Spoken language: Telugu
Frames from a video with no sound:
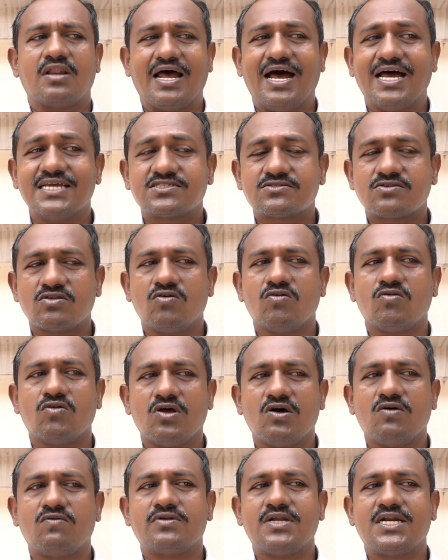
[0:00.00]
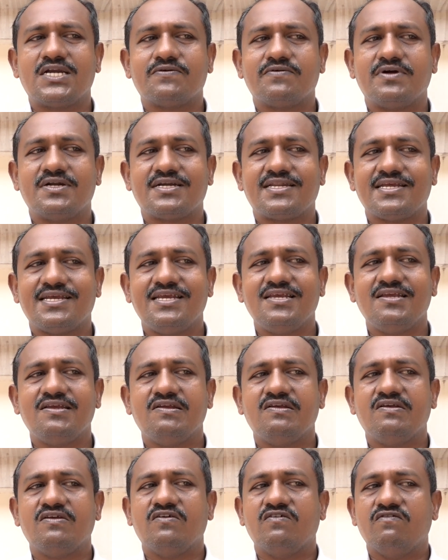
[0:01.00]
రాష్ట్రంలో ఉన్నటువంటి
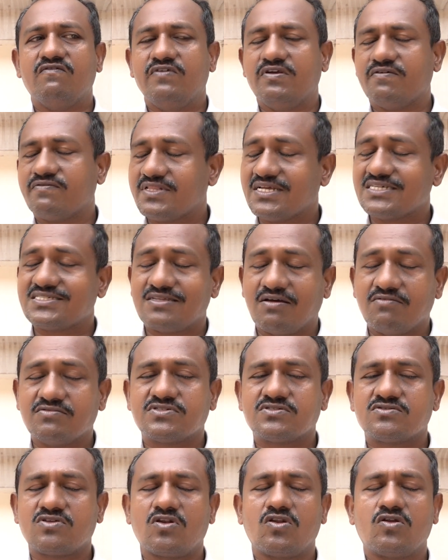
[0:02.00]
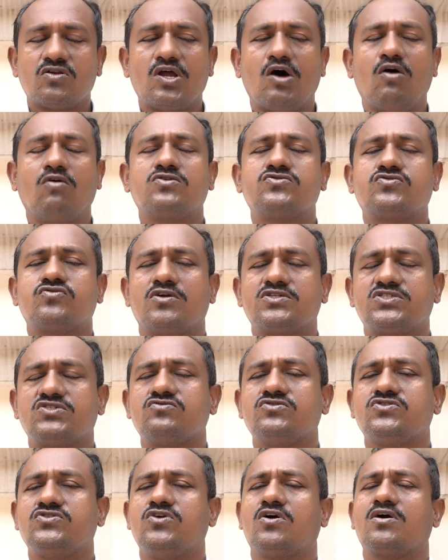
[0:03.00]
వివిధ సంస్థల్లోనూ
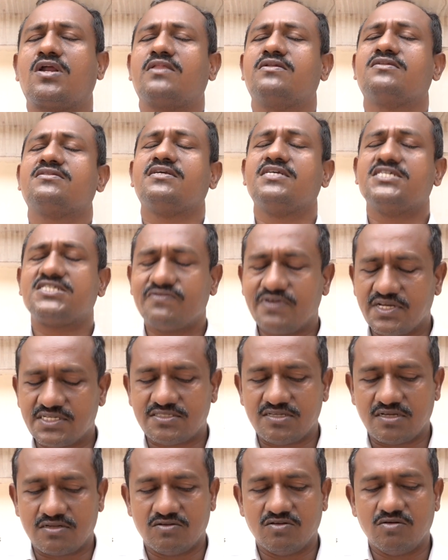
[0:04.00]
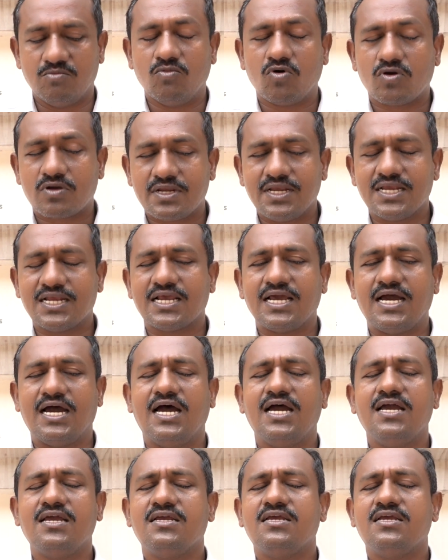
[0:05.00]
అవుట్సోర్సింగ్ ఉద్యోగాలను తీసివేశారు ముఖ్యంగా